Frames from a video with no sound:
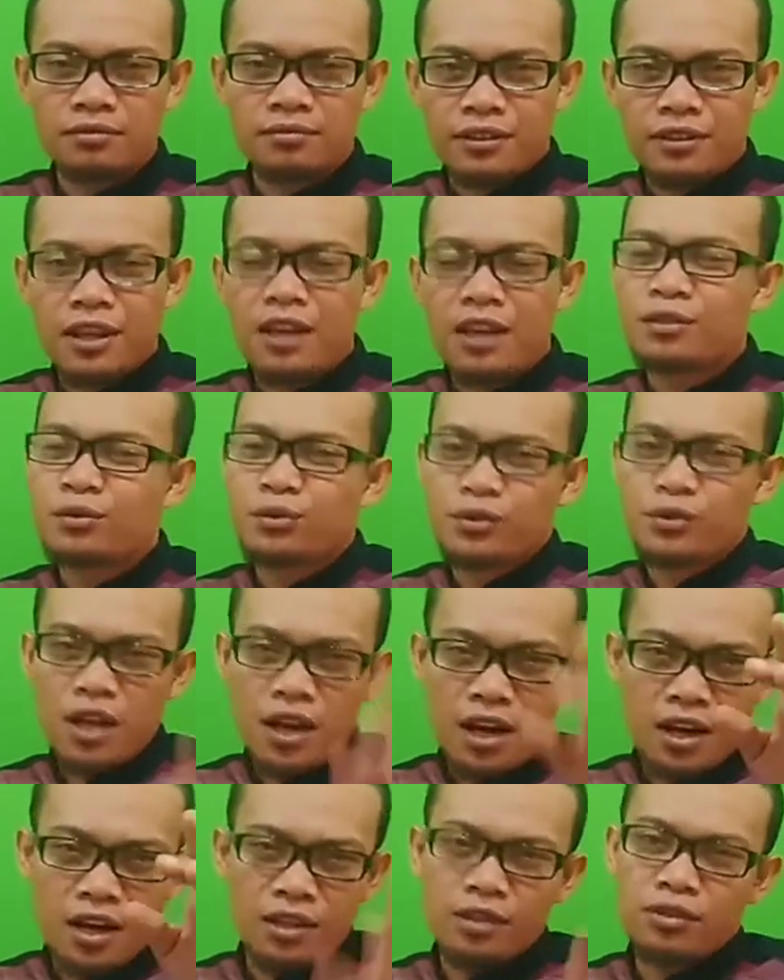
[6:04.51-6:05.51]
Dan
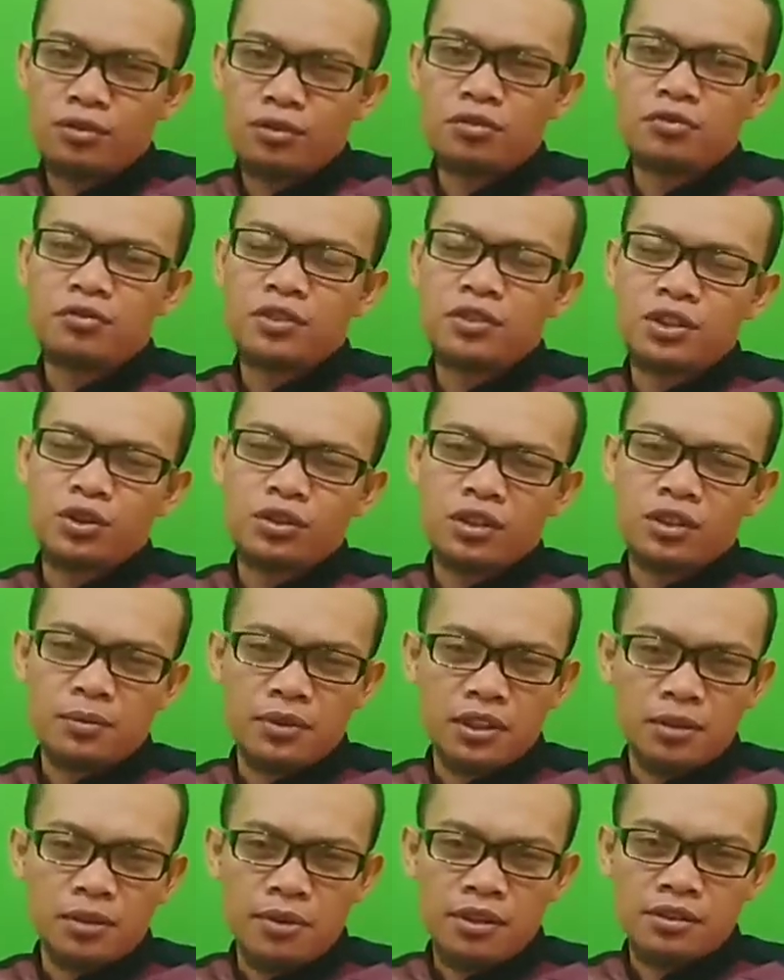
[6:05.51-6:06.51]
usahakan itu video
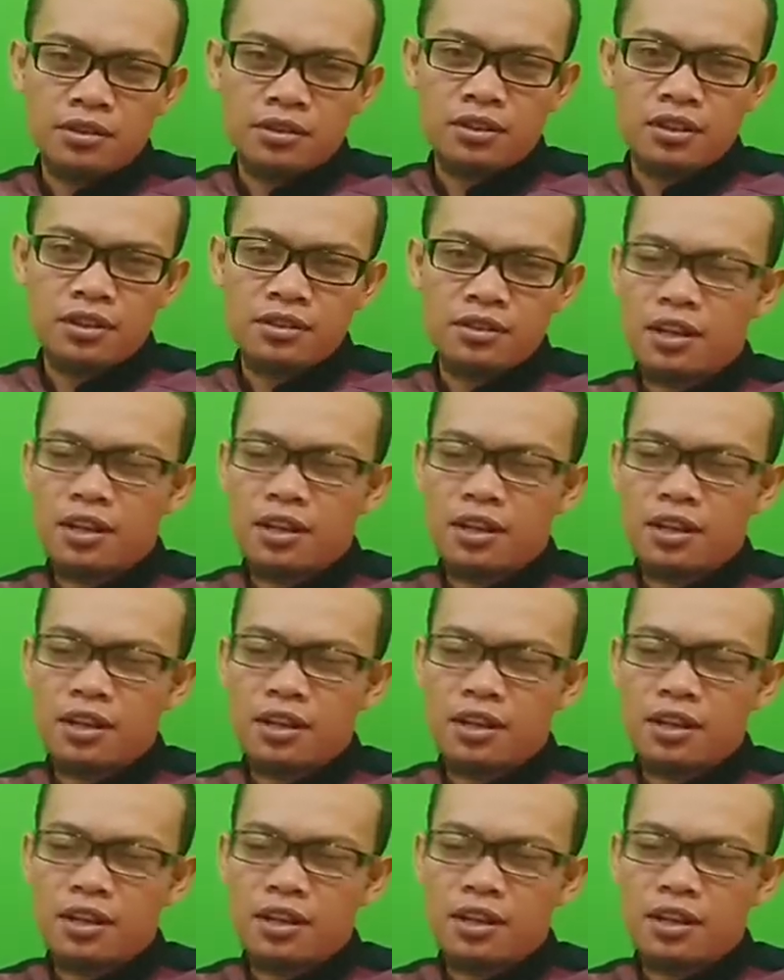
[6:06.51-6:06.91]
teman-teman sendiri.